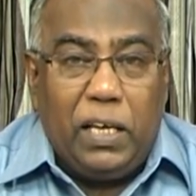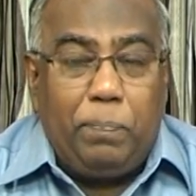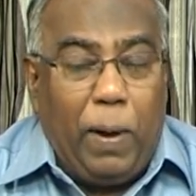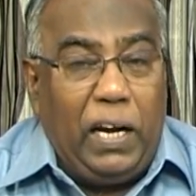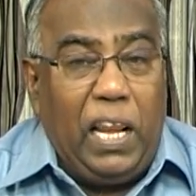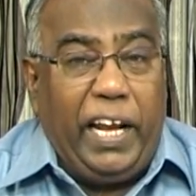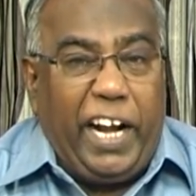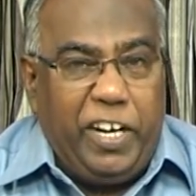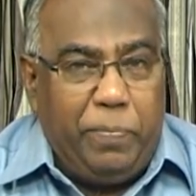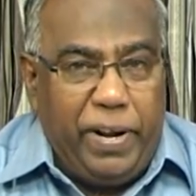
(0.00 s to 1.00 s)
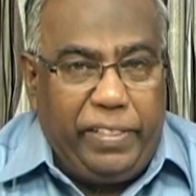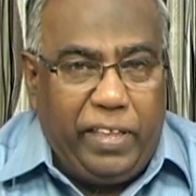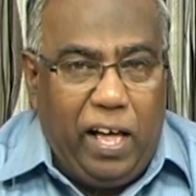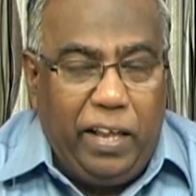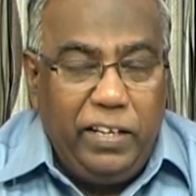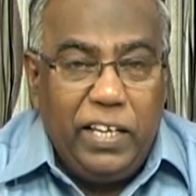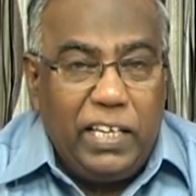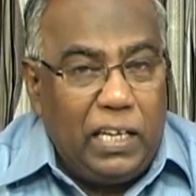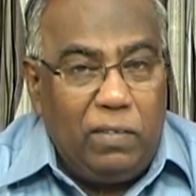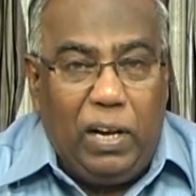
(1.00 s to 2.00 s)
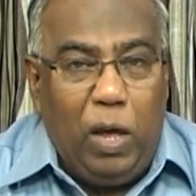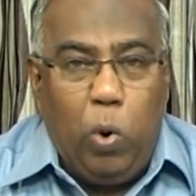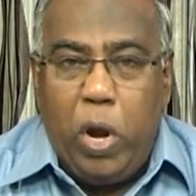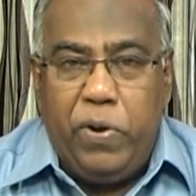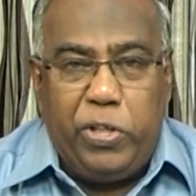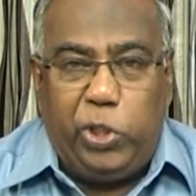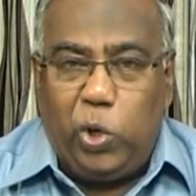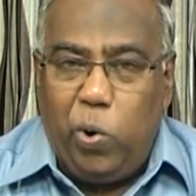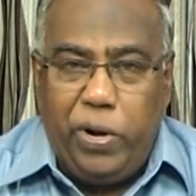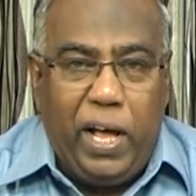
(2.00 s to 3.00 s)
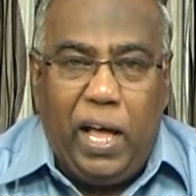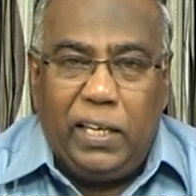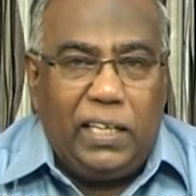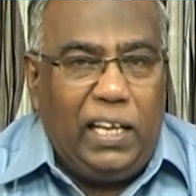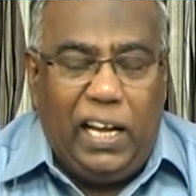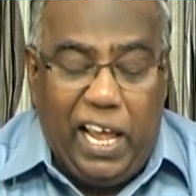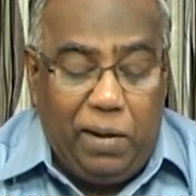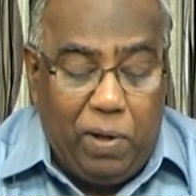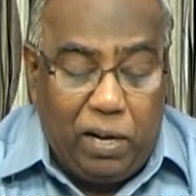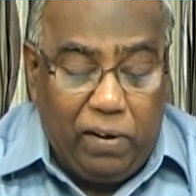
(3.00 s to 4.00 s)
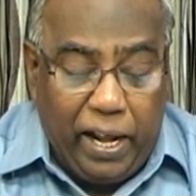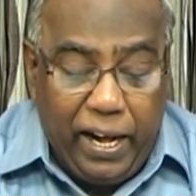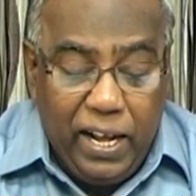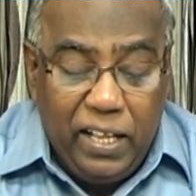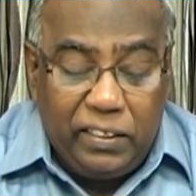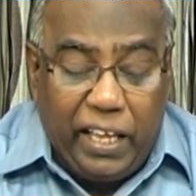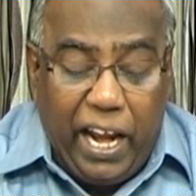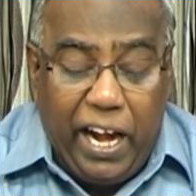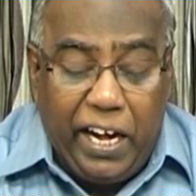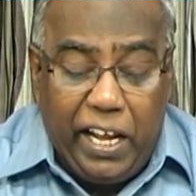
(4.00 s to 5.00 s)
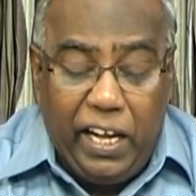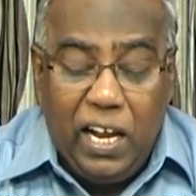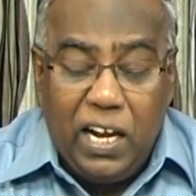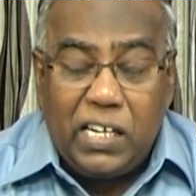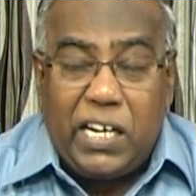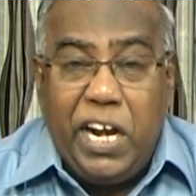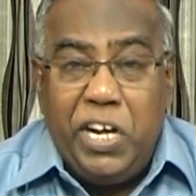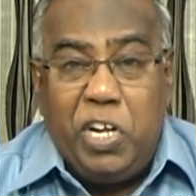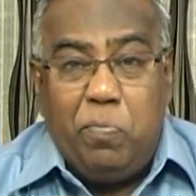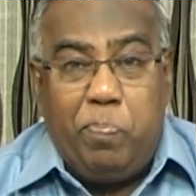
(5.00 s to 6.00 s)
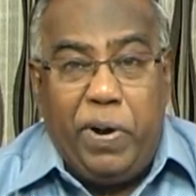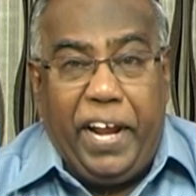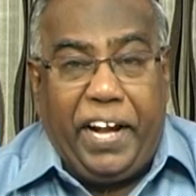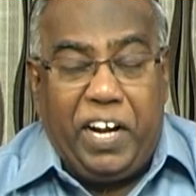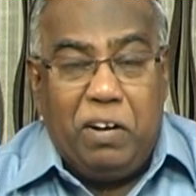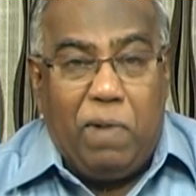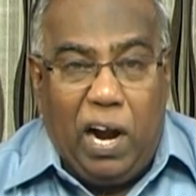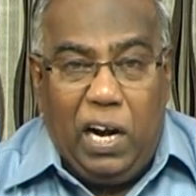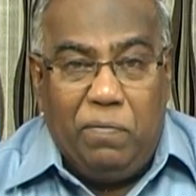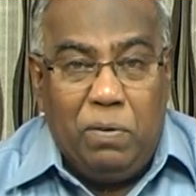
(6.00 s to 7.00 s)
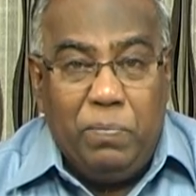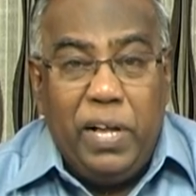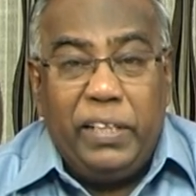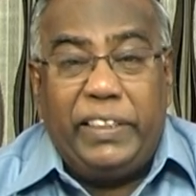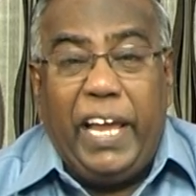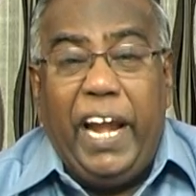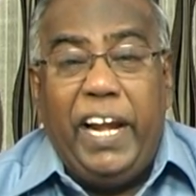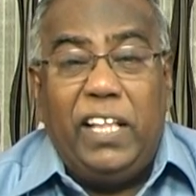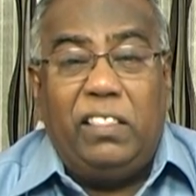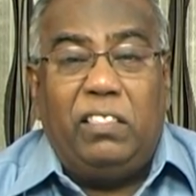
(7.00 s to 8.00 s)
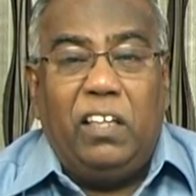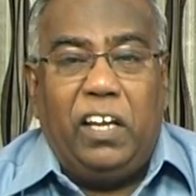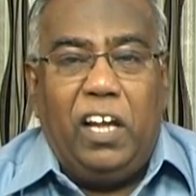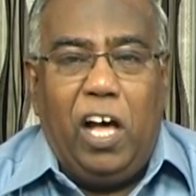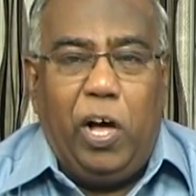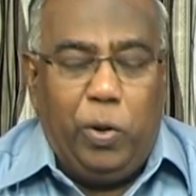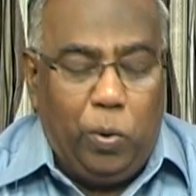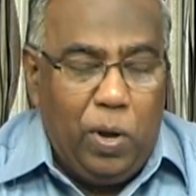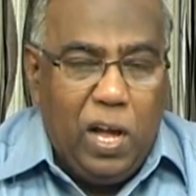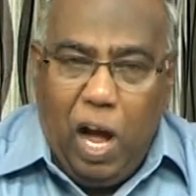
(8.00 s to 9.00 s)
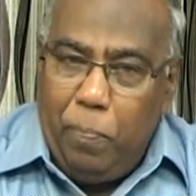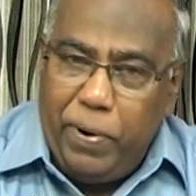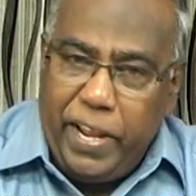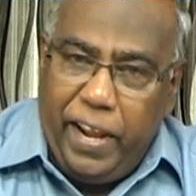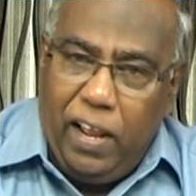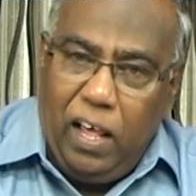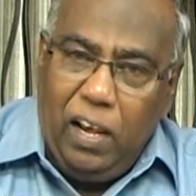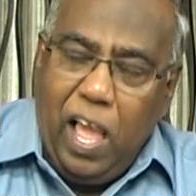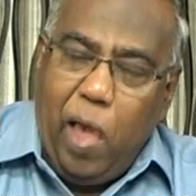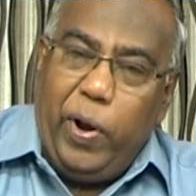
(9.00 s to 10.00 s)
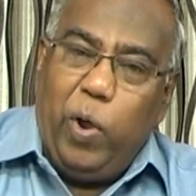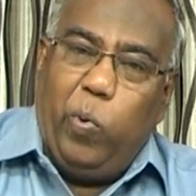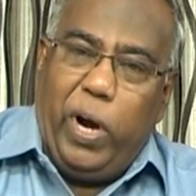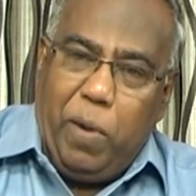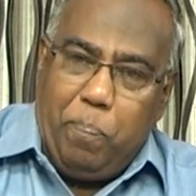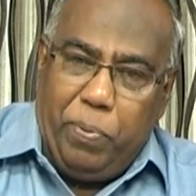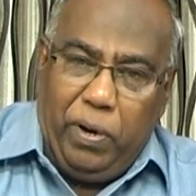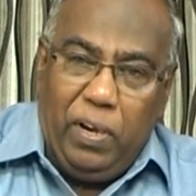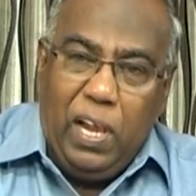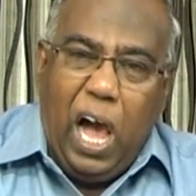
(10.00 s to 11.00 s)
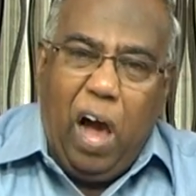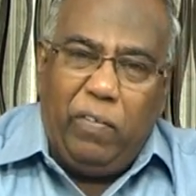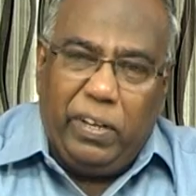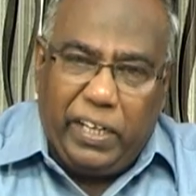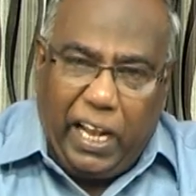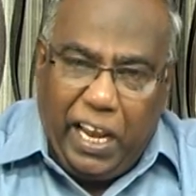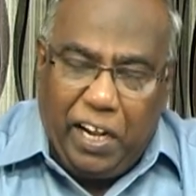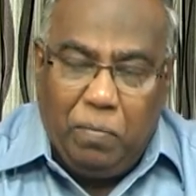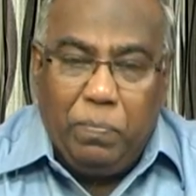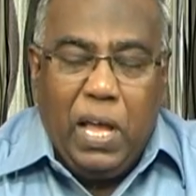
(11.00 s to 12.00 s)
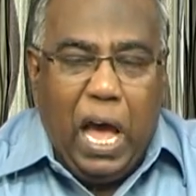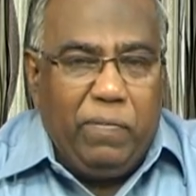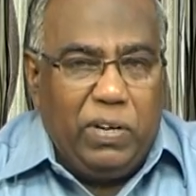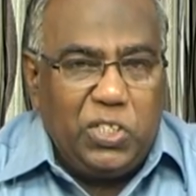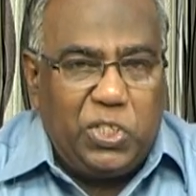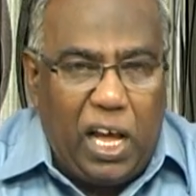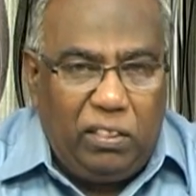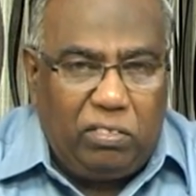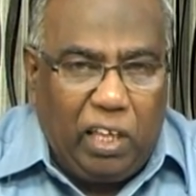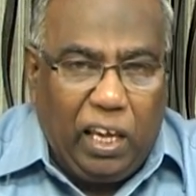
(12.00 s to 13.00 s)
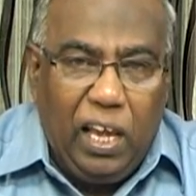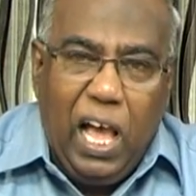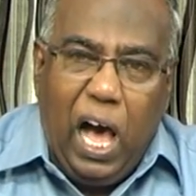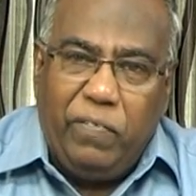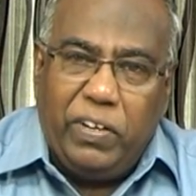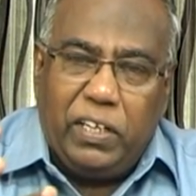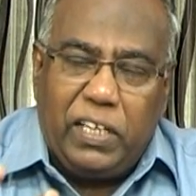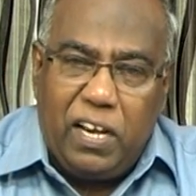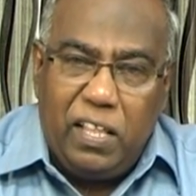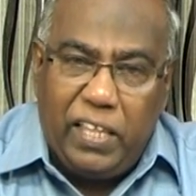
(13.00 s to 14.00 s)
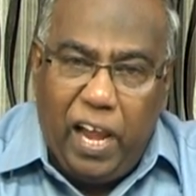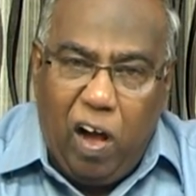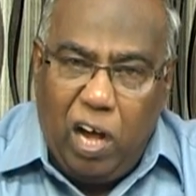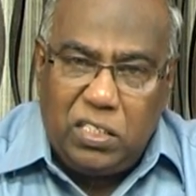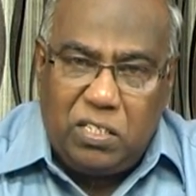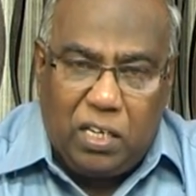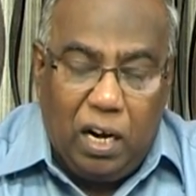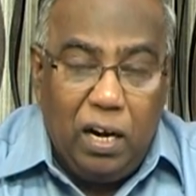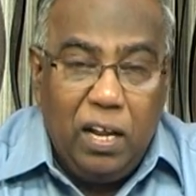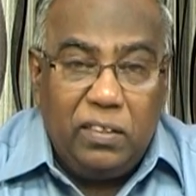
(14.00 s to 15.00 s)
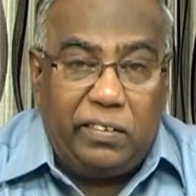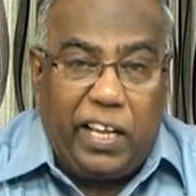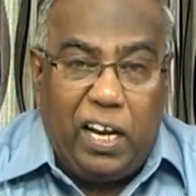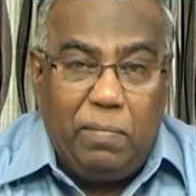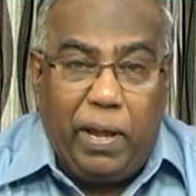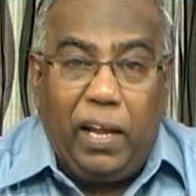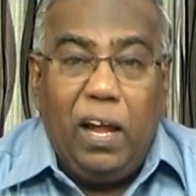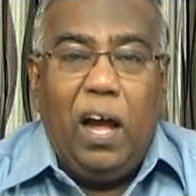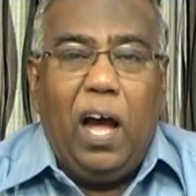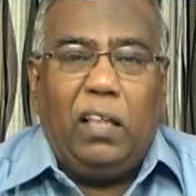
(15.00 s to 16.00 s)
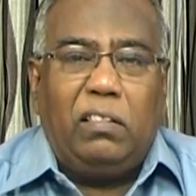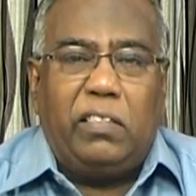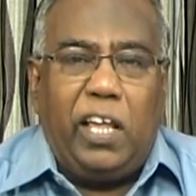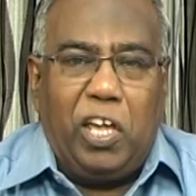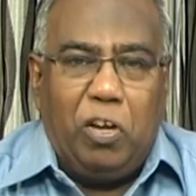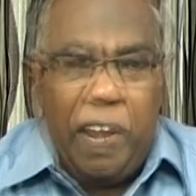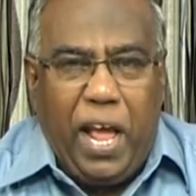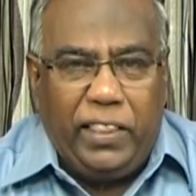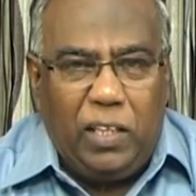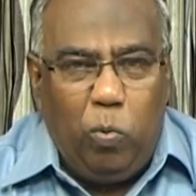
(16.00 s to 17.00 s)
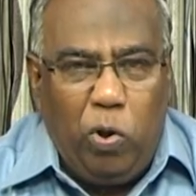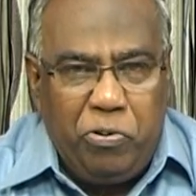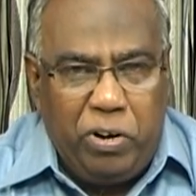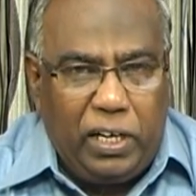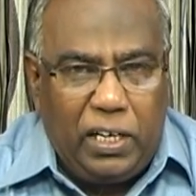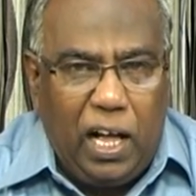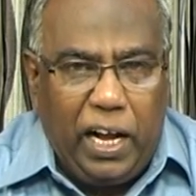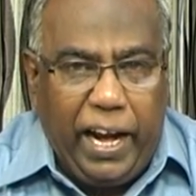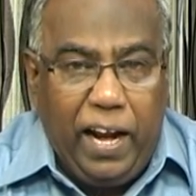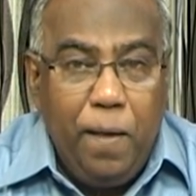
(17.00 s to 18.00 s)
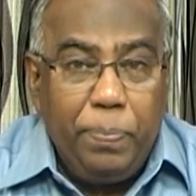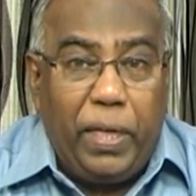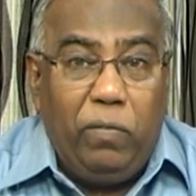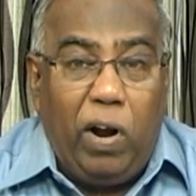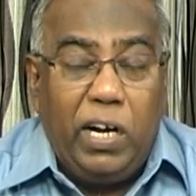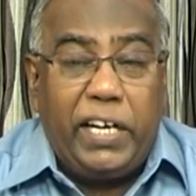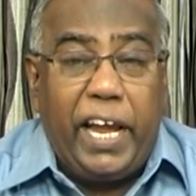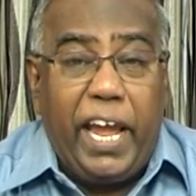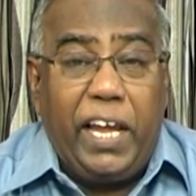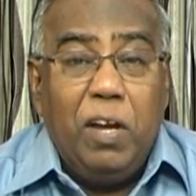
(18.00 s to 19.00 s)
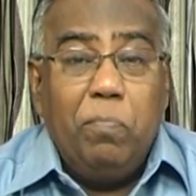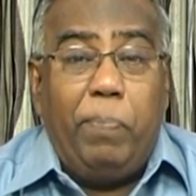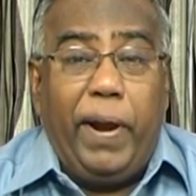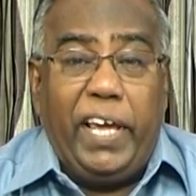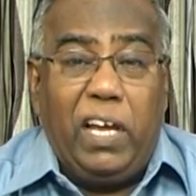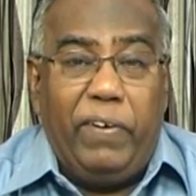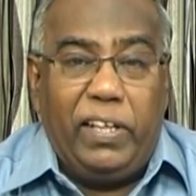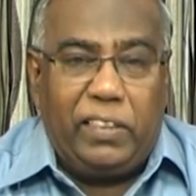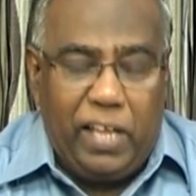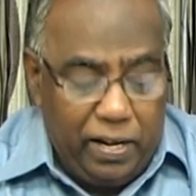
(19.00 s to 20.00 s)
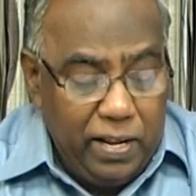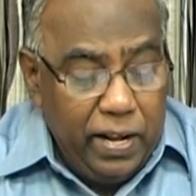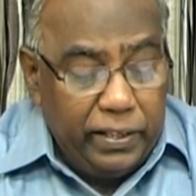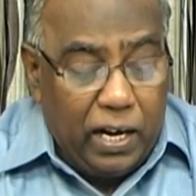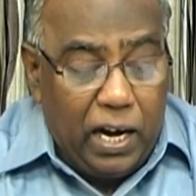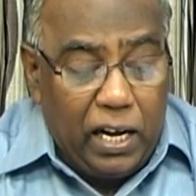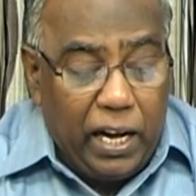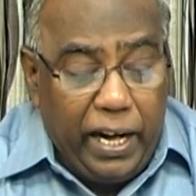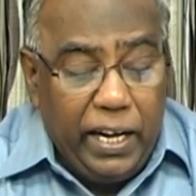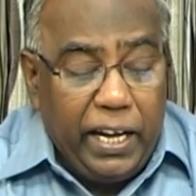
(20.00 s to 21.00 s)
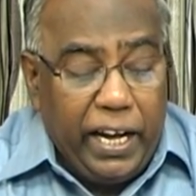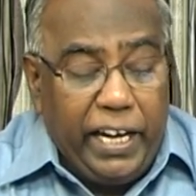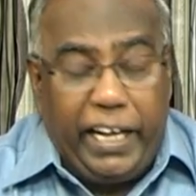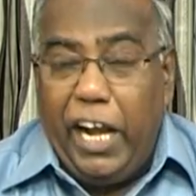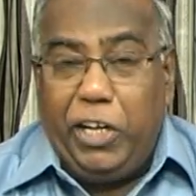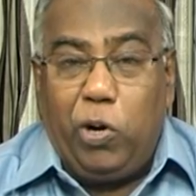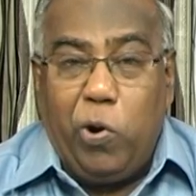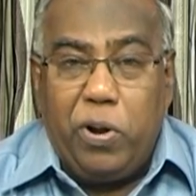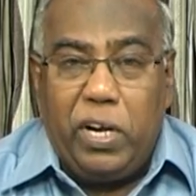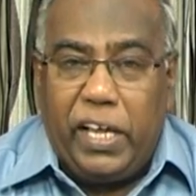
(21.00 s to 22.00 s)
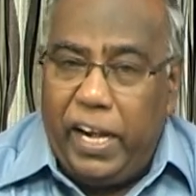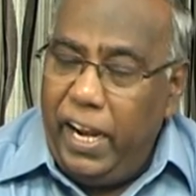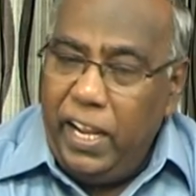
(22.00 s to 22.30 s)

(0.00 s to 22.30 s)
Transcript: பகலிலே கண்டுபிடித்தான் இரவிலே ஓய்வெடுத்து கொண்டான் இல்லை அன்பானவர்களே தேடி கண்டுபிடிக்கும் அளவும் தேடி திரியானோ அப்படியானால் அவருடைய உழைப்பு அவன் நேரம் அவன் சக்தி அவனுக்கு இருந்த ஆற்றல் திறமை அத்தனையும் அந்த ஒன்றுக்காக தன் வாழ்க்கையை பணைய வைத்தான் இந்த நாளிலே என்னை கேட்டுக்கொண்டிருக்கிற